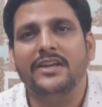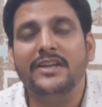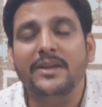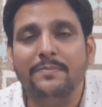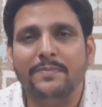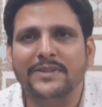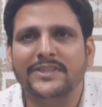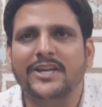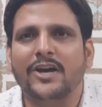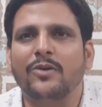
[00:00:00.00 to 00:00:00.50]

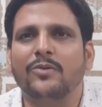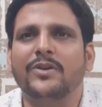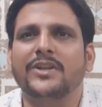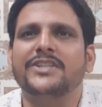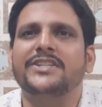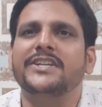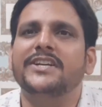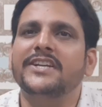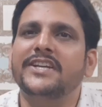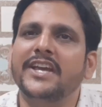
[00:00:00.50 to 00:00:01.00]
ये पता
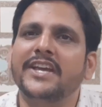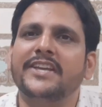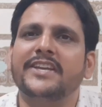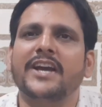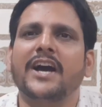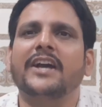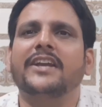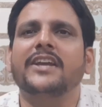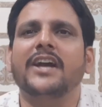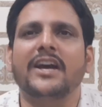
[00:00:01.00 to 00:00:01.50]
होना चाहिए कि
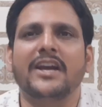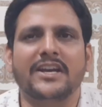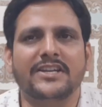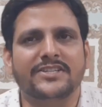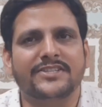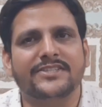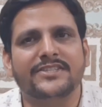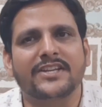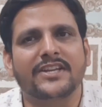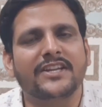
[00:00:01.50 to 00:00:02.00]
क्या क्या
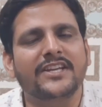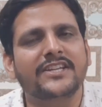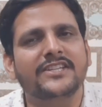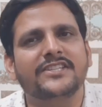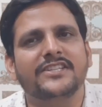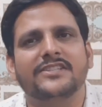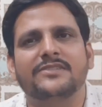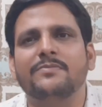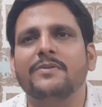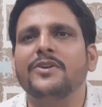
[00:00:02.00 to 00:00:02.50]

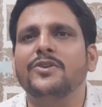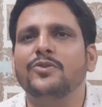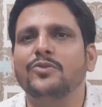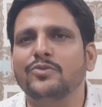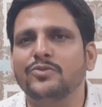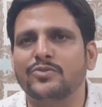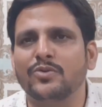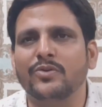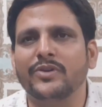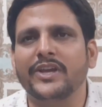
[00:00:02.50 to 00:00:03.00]
एसेसरीज इसमें
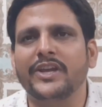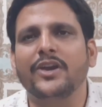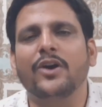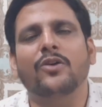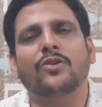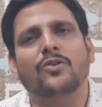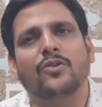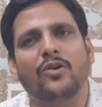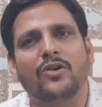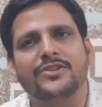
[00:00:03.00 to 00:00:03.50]
यूज़ होगी
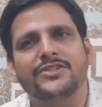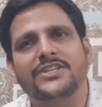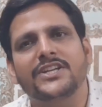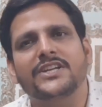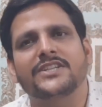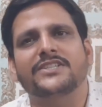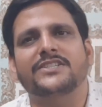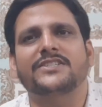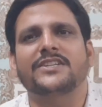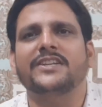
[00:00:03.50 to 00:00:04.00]
और कौन सी
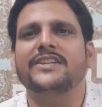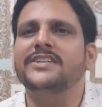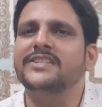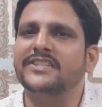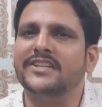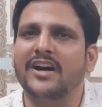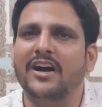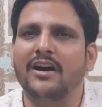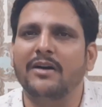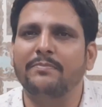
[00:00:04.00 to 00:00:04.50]

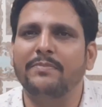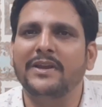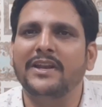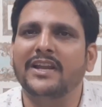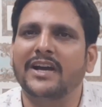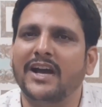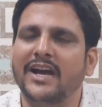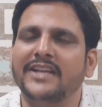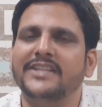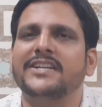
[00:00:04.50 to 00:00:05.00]
एसेसरीज कहाँ पे
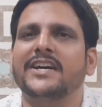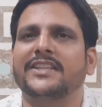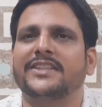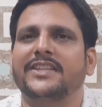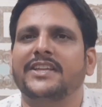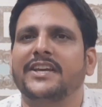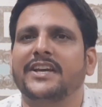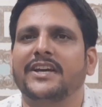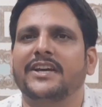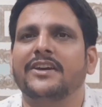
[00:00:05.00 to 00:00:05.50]
लगाई
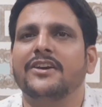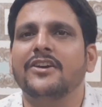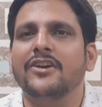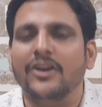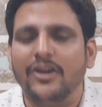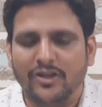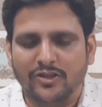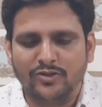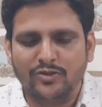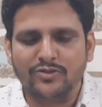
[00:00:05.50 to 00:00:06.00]
जाती है
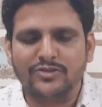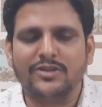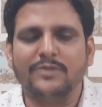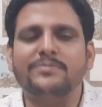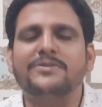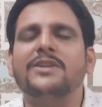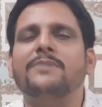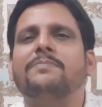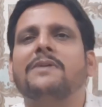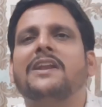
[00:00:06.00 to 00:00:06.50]
तो
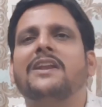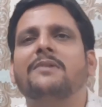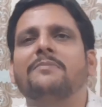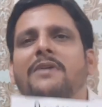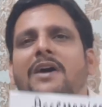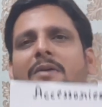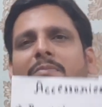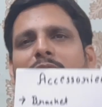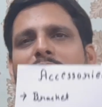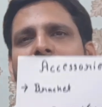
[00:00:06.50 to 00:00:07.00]
सबसे पहले
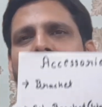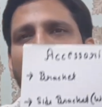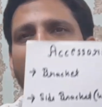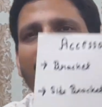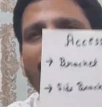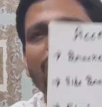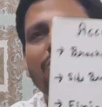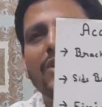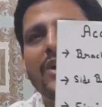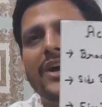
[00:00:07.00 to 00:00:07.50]
मैं आपको
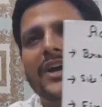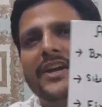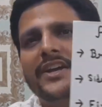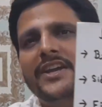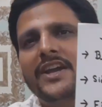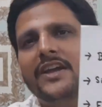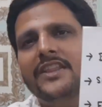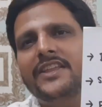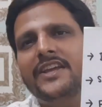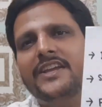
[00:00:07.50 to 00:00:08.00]
दिखाऊं
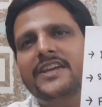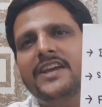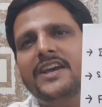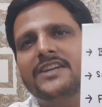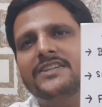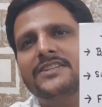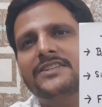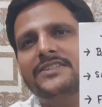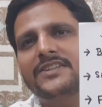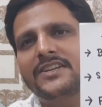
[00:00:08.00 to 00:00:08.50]
ये देखिए
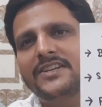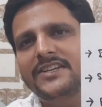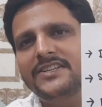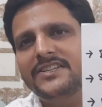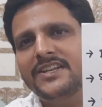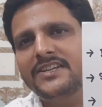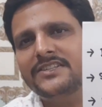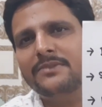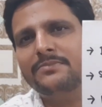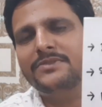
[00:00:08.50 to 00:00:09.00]

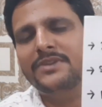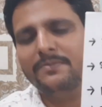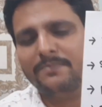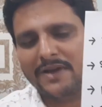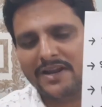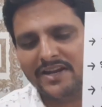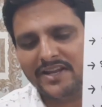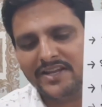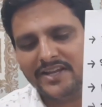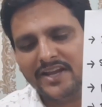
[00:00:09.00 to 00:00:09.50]
एसेसरीज़ हैं सबसे
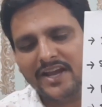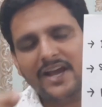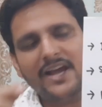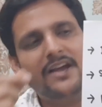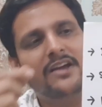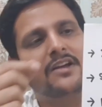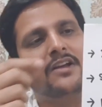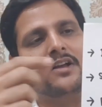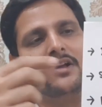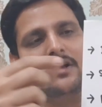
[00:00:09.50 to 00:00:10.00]
पहले ये है